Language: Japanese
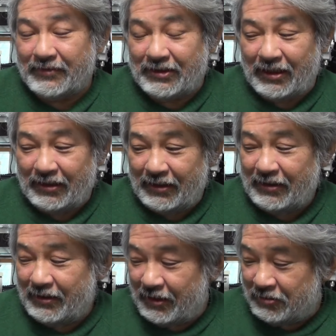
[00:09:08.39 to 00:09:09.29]
じゃあ
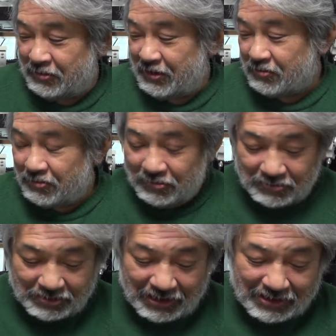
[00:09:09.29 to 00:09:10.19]
ね、あの、じゃあこの
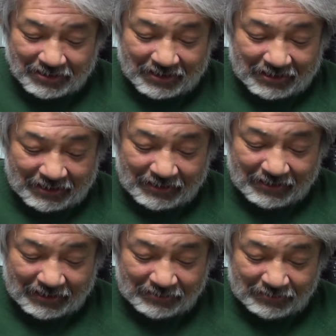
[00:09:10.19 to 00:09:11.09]
63歳の方ね、
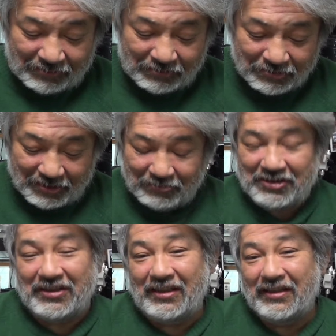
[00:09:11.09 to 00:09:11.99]
あの、東京も
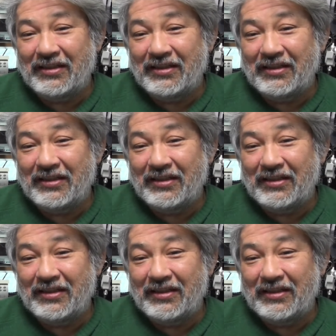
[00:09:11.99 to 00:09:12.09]
しね、